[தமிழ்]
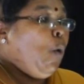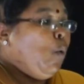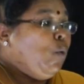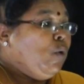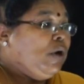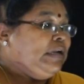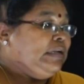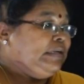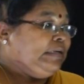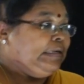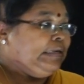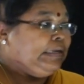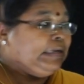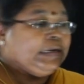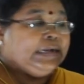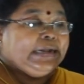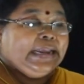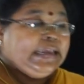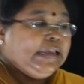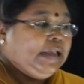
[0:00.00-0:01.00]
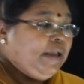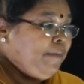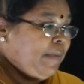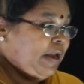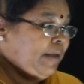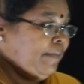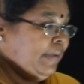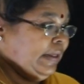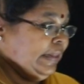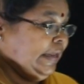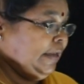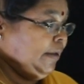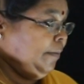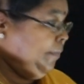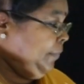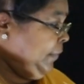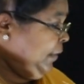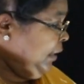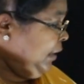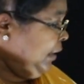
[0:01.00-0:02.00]
உங்களுக்கு கிடைக்கும்
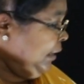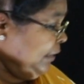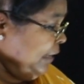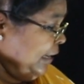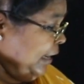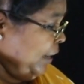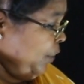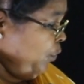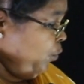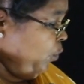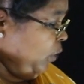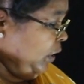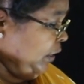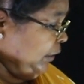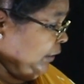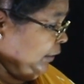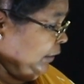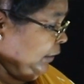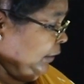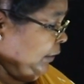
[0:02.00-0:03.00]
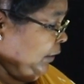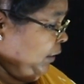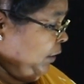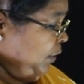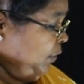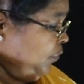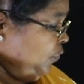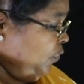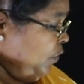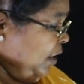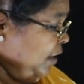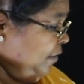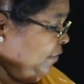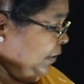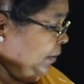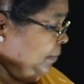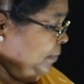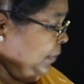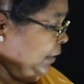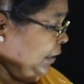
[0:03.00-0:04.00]
என்பதையும் இதிலே உங்களுக்கு சொல்ல
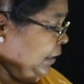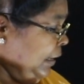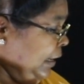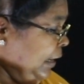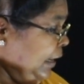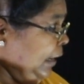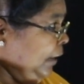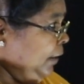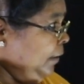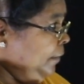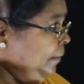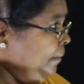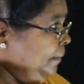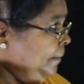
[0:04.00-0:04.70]
விரும்புகின்றேன்